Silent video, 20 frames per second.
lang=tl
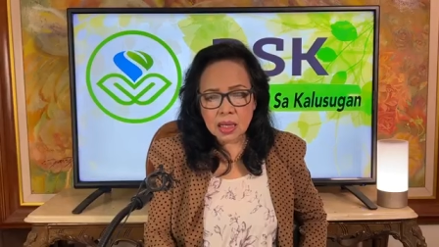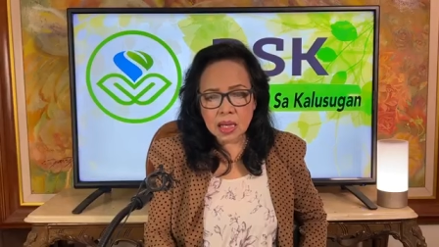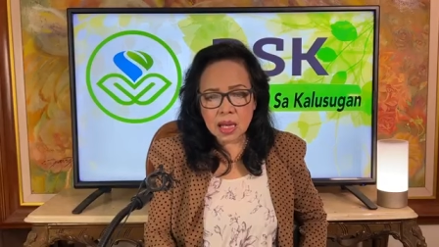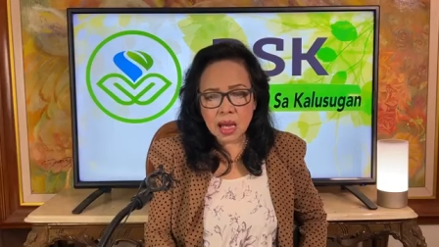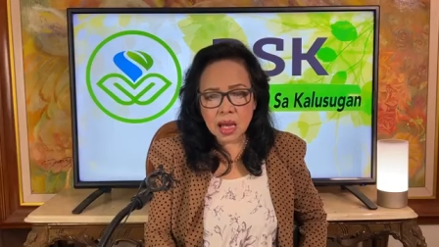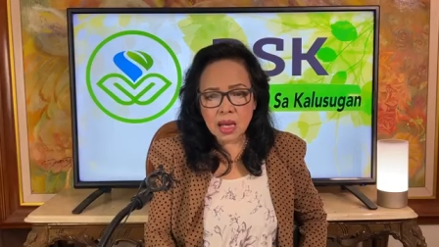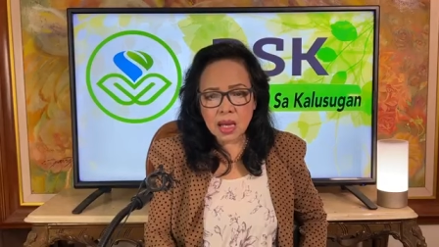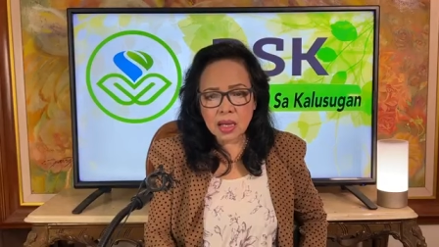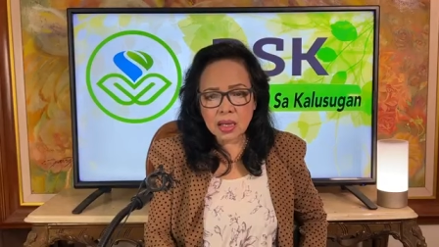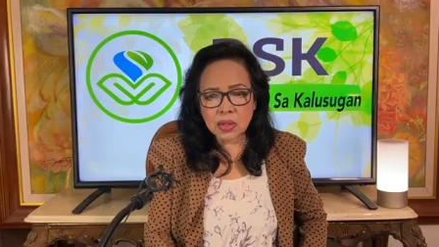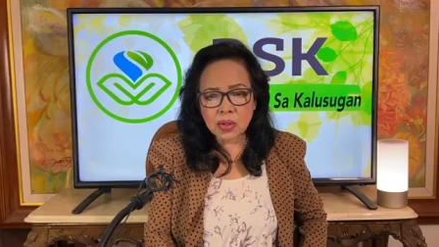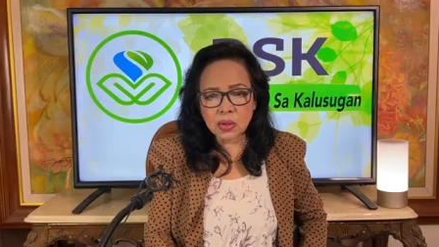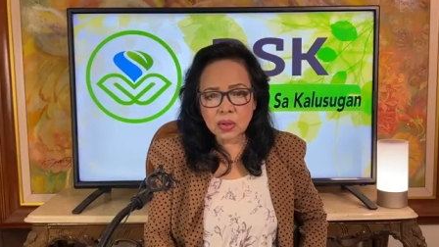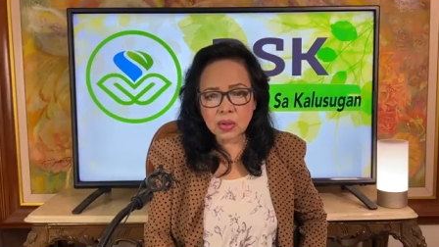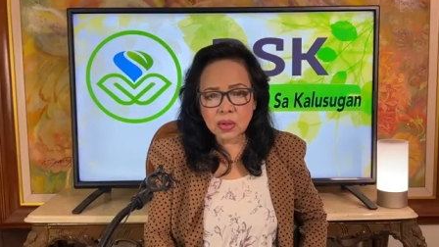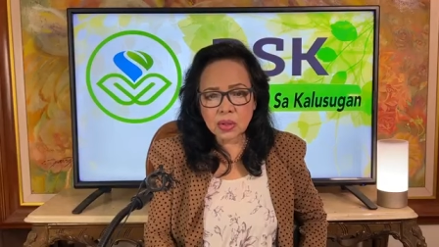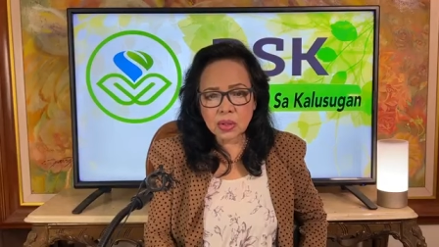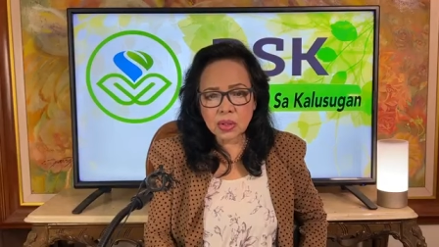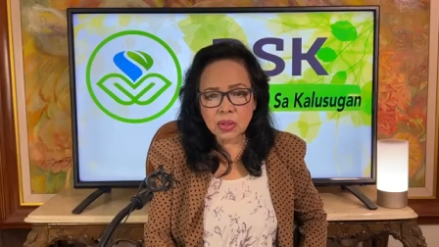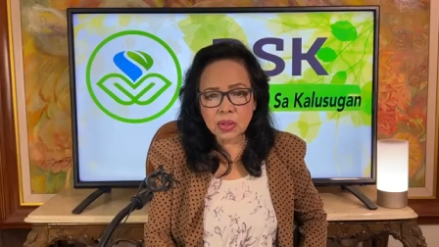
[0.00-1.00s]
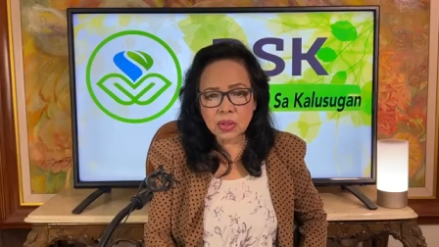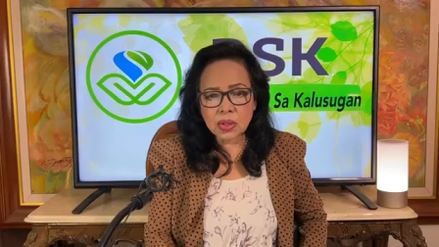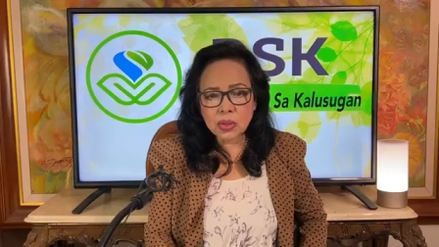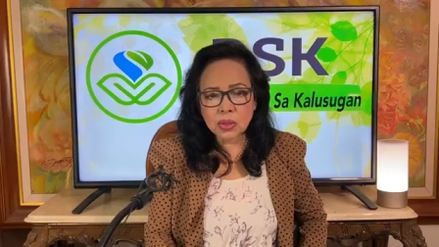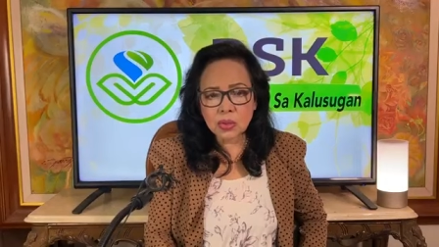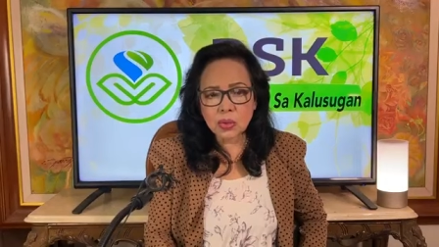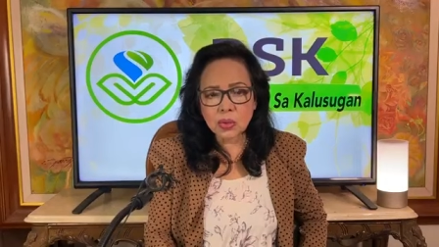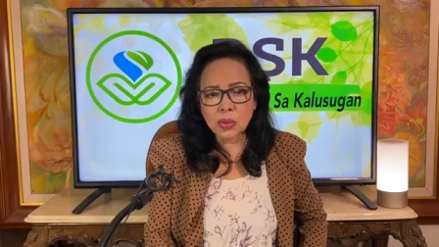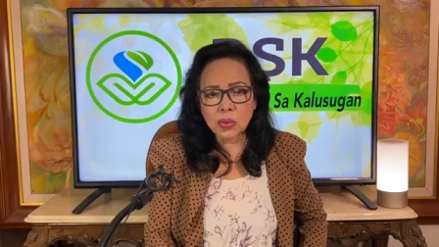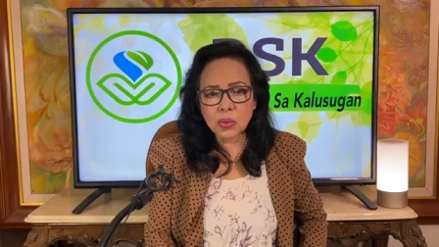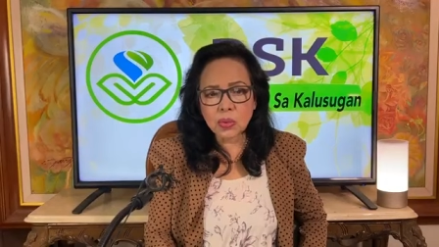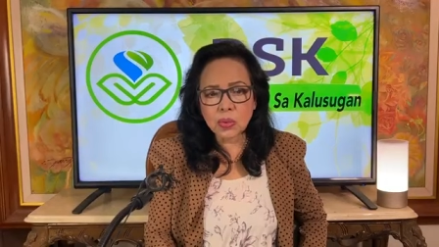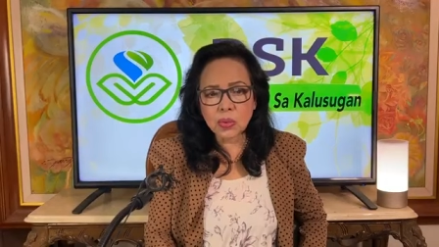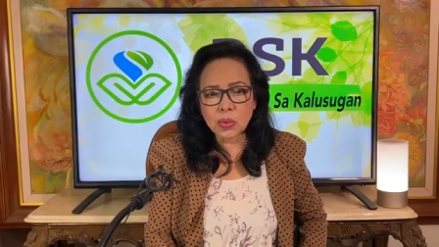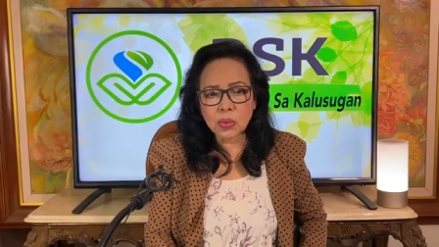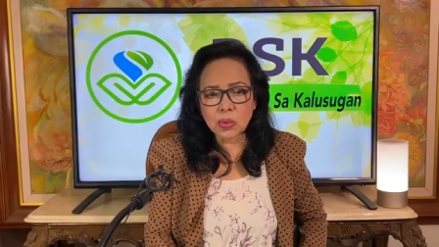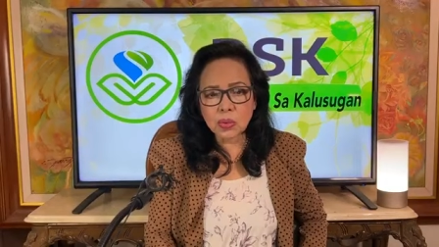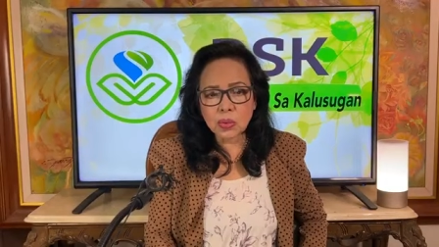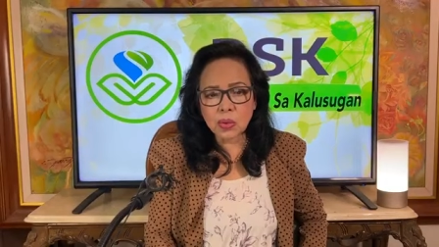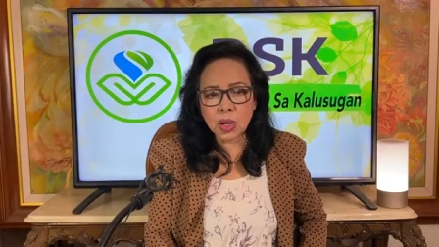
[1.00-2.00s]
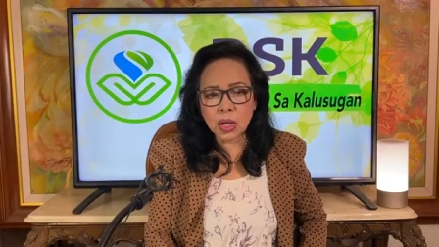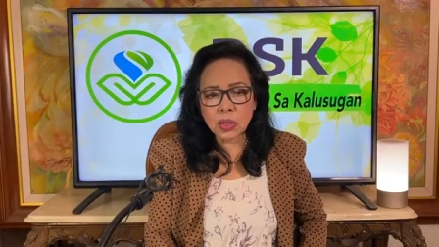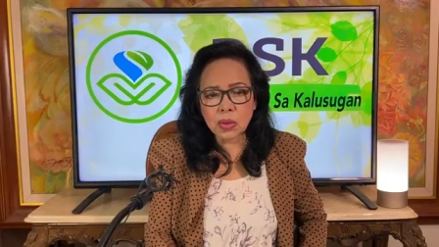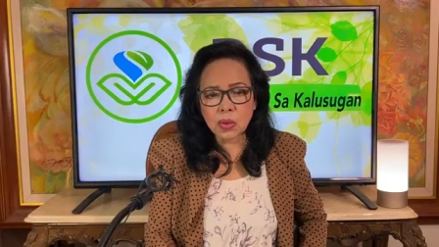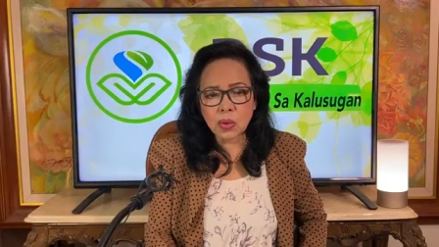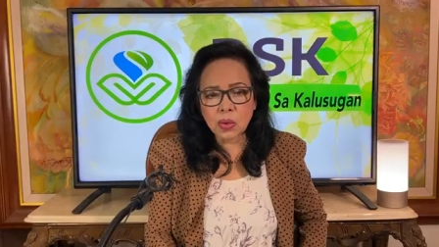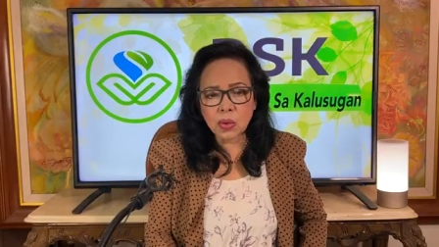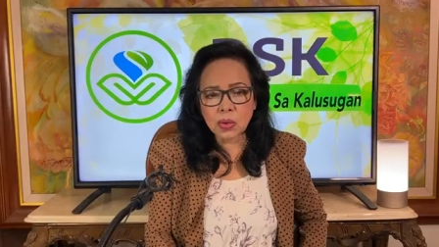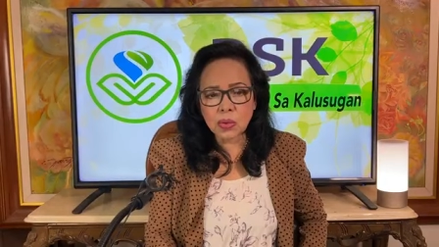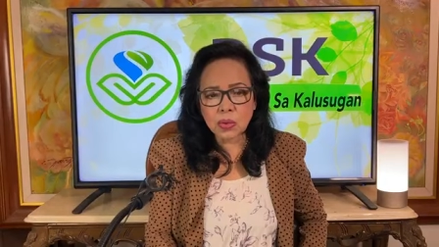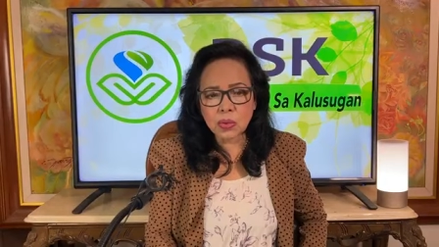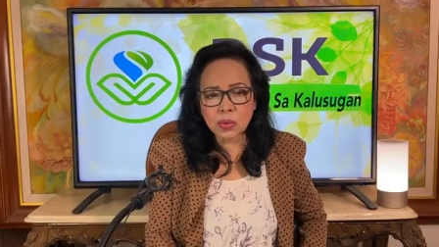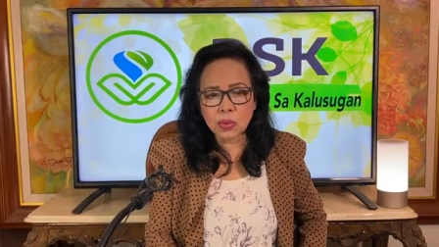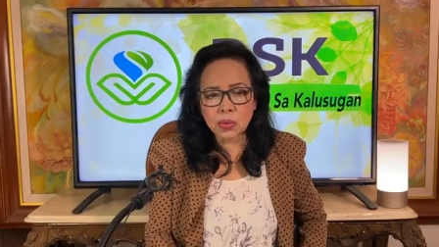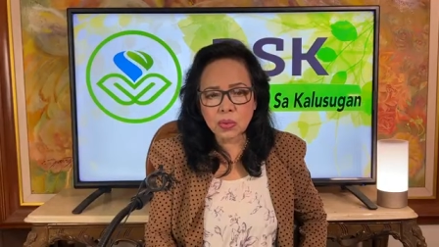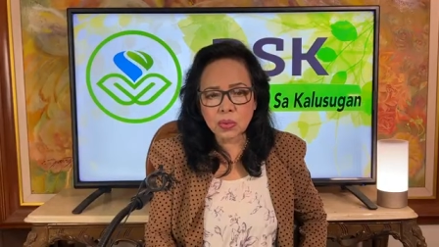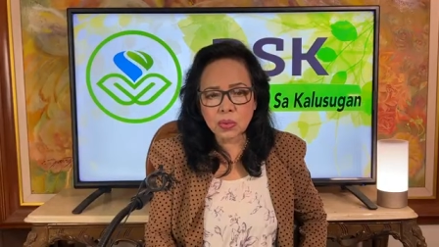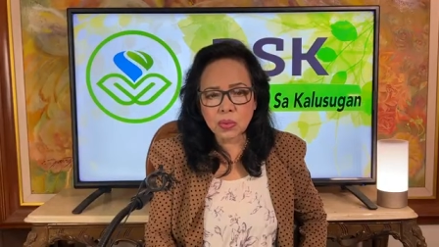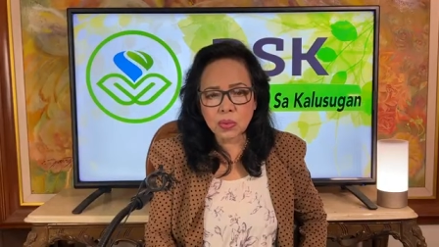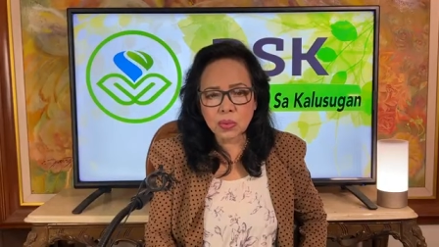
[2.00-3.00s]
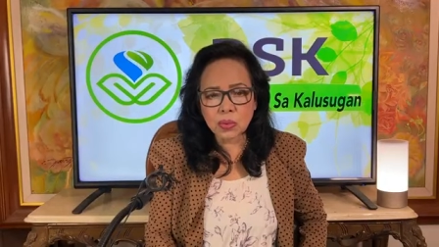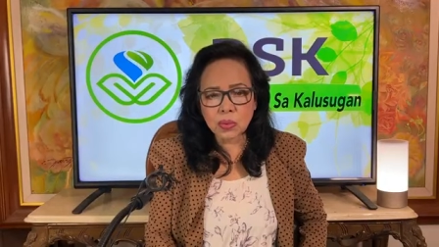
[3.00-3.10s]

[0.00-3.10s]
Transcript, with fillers: Kaya ngayon, yung ano, yung